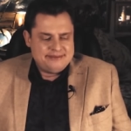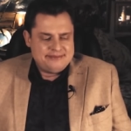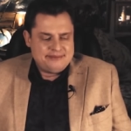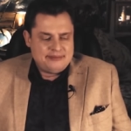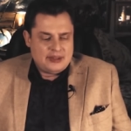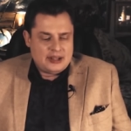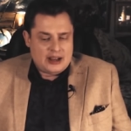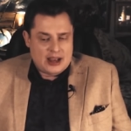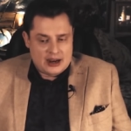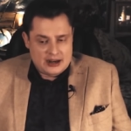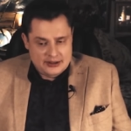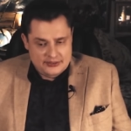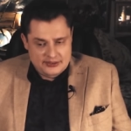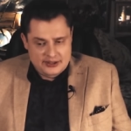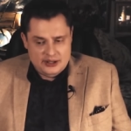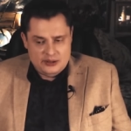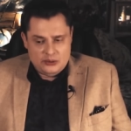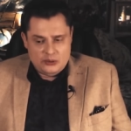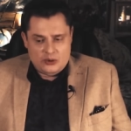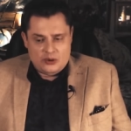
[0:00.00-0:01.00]
Как и в
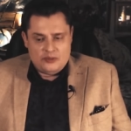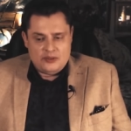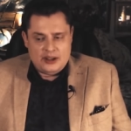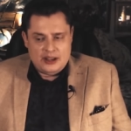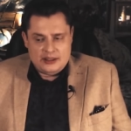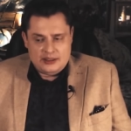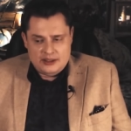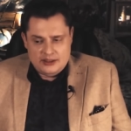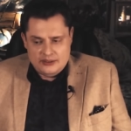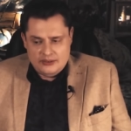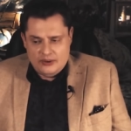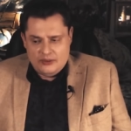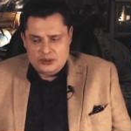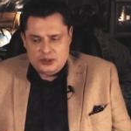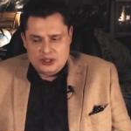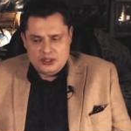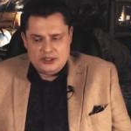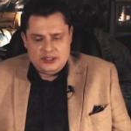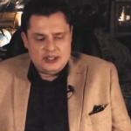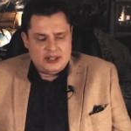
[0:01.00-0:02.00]
кино. Это
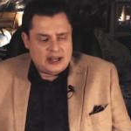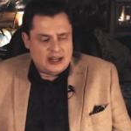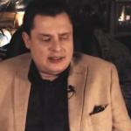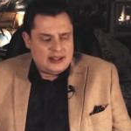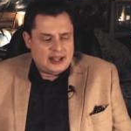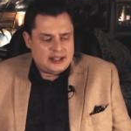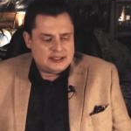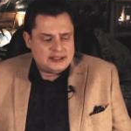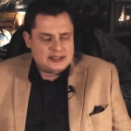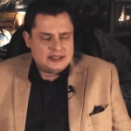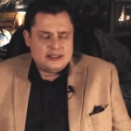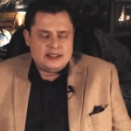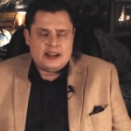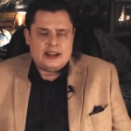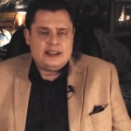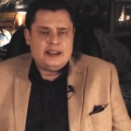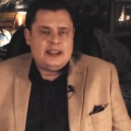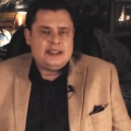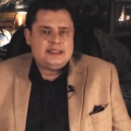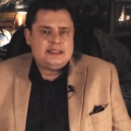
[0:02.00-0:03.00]
общая деградация,
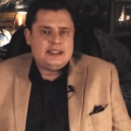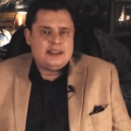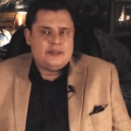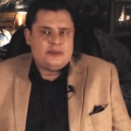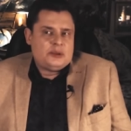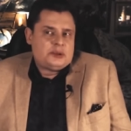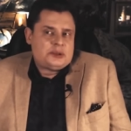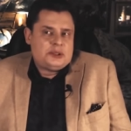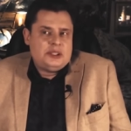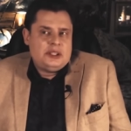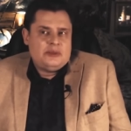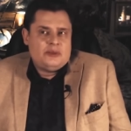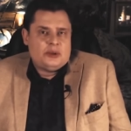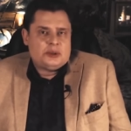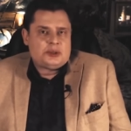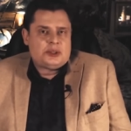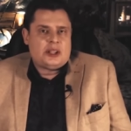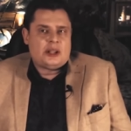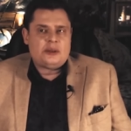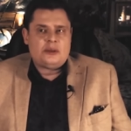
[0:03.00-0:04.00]
трагедия, потому что не
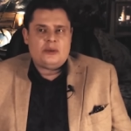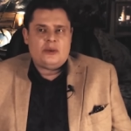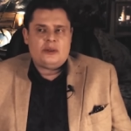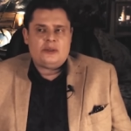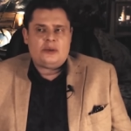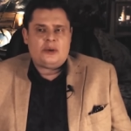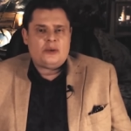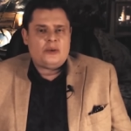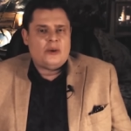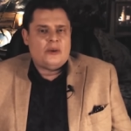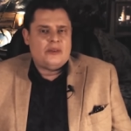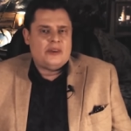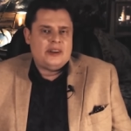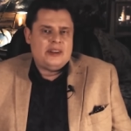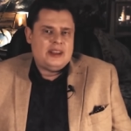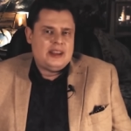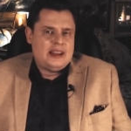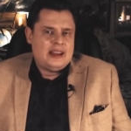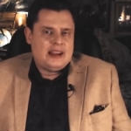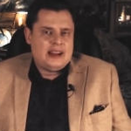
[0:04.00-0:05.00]
может одно от другого
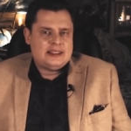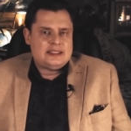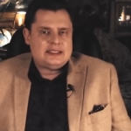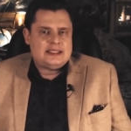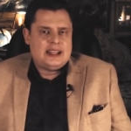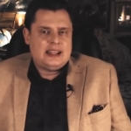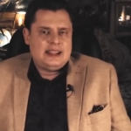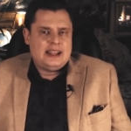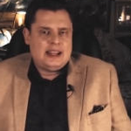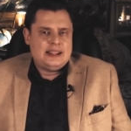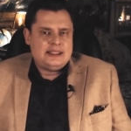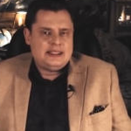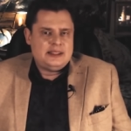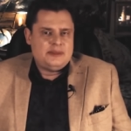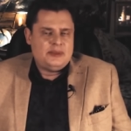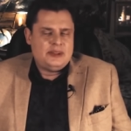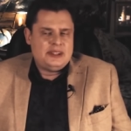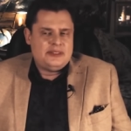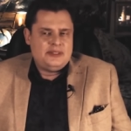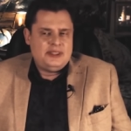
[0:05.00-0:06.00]
отстоять и
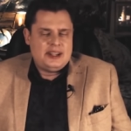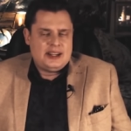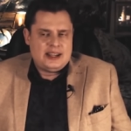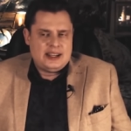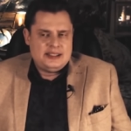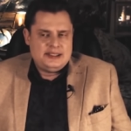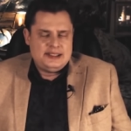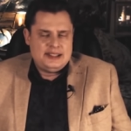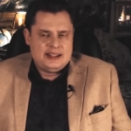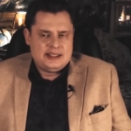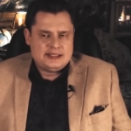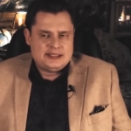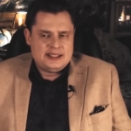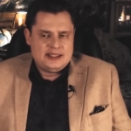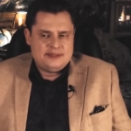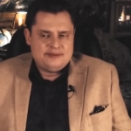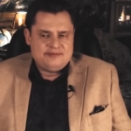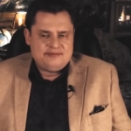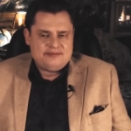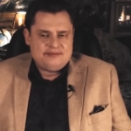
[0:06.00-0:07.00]
быть вне
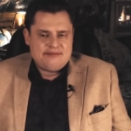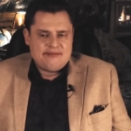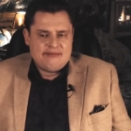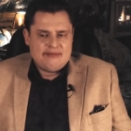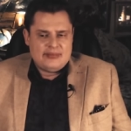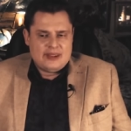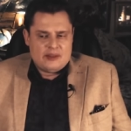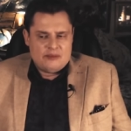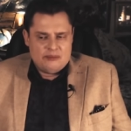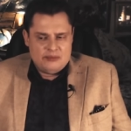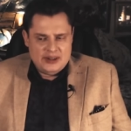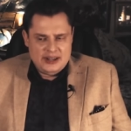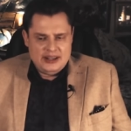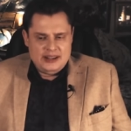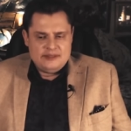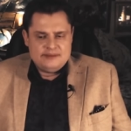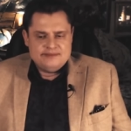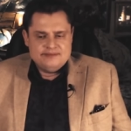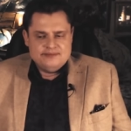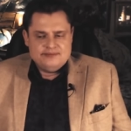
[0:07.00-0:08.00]
контекста.
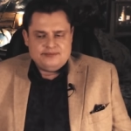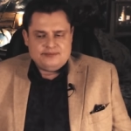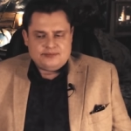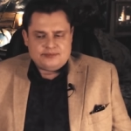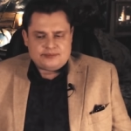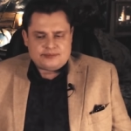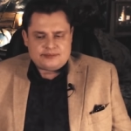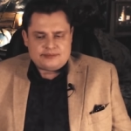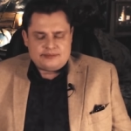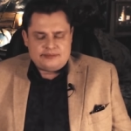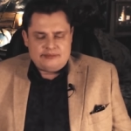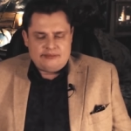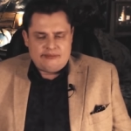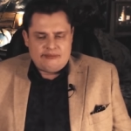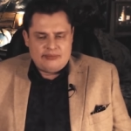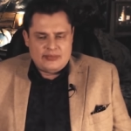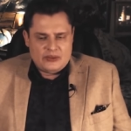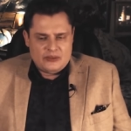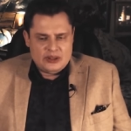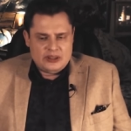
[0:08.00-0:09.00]
Мы
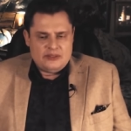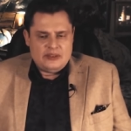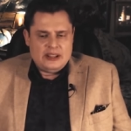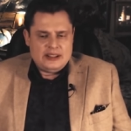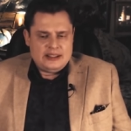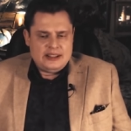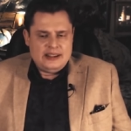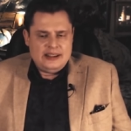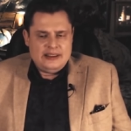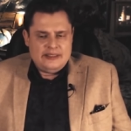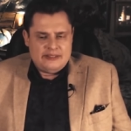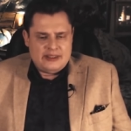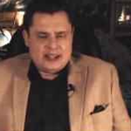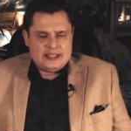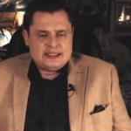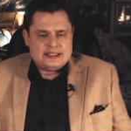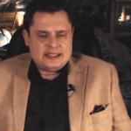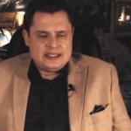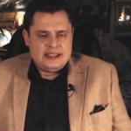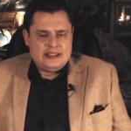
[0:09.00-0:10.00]
вот в этой
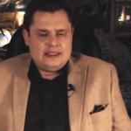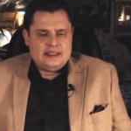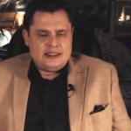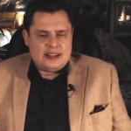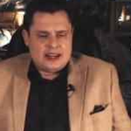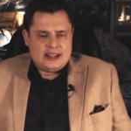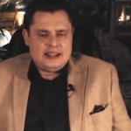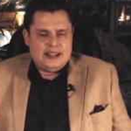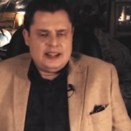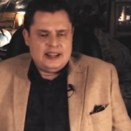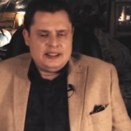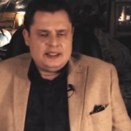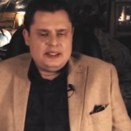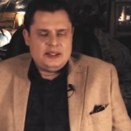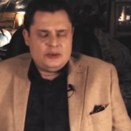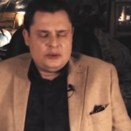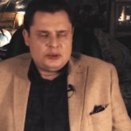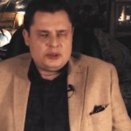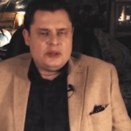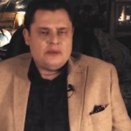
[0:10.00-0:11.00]
левацкой трагедии
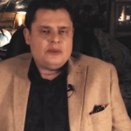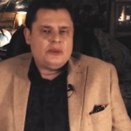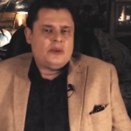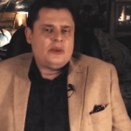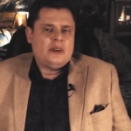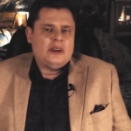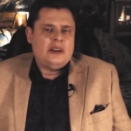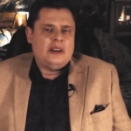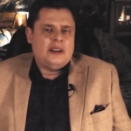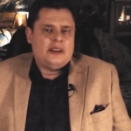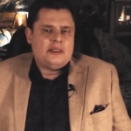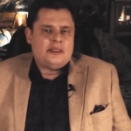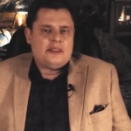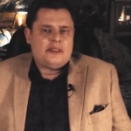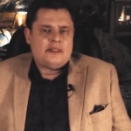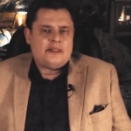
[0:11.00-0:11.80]
уже много лет.